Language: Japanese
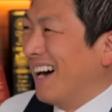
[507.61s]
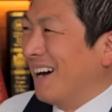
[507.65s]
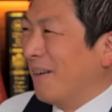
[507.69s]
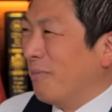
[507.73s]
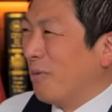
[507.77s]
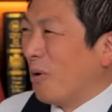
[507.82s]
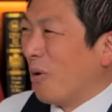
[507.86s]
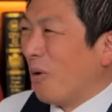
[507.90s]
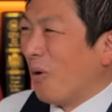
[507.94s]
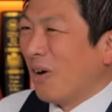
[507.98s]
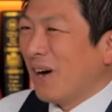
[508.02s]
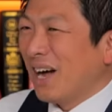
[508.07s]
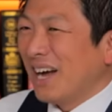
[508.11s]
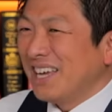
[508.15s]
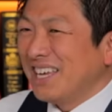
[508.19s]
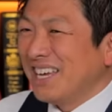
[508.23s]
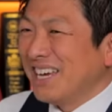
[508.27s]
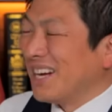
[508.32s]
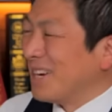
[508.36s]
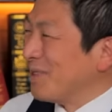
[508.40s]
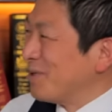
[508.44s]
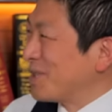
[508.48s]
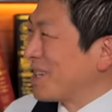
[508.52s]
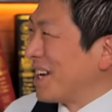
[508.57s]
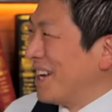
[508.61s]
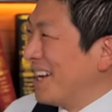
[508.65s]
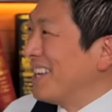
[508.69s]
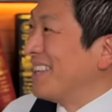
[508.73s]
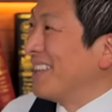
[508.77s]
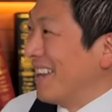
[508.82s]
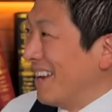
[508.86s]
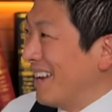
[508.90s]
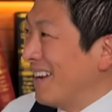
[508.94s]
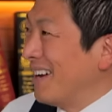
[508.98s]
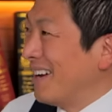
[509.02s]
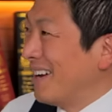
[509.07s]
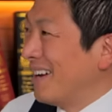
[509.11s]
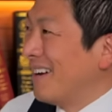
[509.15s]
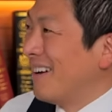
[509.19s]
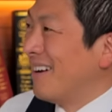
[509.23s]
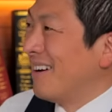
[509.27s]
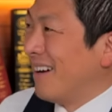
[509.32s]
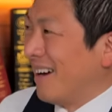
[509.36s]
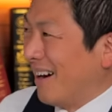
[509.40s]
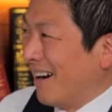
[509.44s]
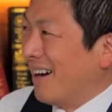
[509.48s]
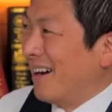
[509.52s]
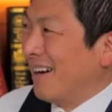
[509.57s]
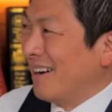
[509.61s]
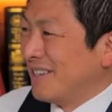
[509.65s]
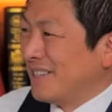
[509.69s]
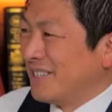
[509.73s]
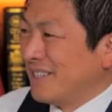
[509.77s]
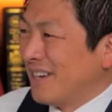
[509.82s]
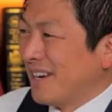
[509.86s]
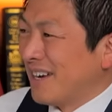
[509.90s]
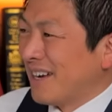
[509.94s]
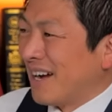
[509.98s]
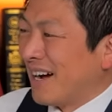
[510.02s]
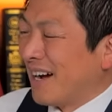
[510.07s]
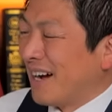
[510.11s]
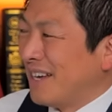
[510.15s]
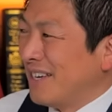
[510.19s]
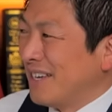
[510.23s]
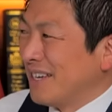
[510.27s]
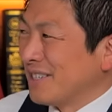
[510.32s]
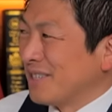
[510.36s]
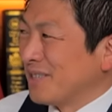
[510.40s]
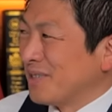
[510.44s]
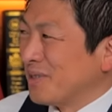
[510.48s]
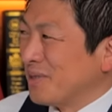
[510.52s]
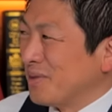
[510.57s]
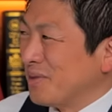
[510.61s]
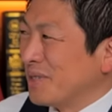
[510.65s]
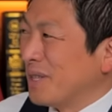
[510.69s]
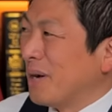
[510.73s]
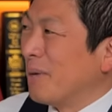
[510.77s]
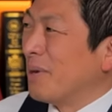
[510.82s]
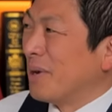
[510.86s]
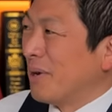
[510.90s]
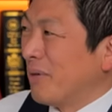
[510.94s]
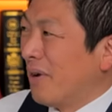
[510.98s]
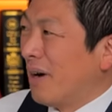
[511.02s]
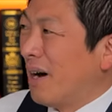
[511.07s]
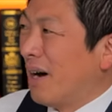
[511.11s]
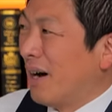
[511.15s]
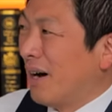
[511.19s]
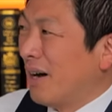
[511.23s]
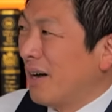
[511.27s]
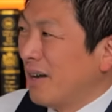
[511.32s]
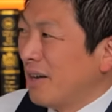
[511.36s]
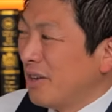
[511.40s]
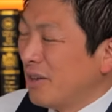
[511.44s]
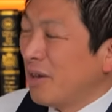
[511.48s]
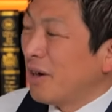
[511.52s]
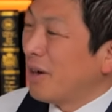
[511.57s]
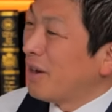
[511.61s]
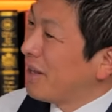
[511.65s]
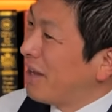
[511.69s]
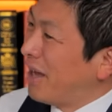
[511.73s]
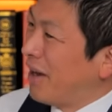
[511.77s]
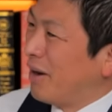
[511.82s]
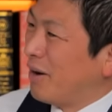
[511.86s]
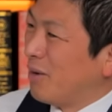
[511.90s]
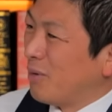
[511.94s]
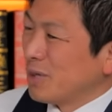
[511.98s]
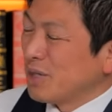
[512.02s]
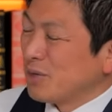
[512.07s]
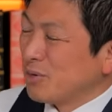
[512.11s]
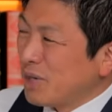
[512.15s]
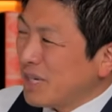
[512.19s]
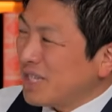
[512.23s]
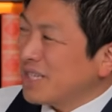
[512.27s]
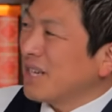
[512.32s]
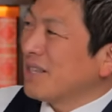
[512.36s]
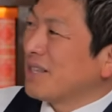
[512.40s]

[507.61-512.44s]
はい、もう国会議員から言うしかないんでね、はい、自衛官が言いやすくするためには、ね、だからね、私嬉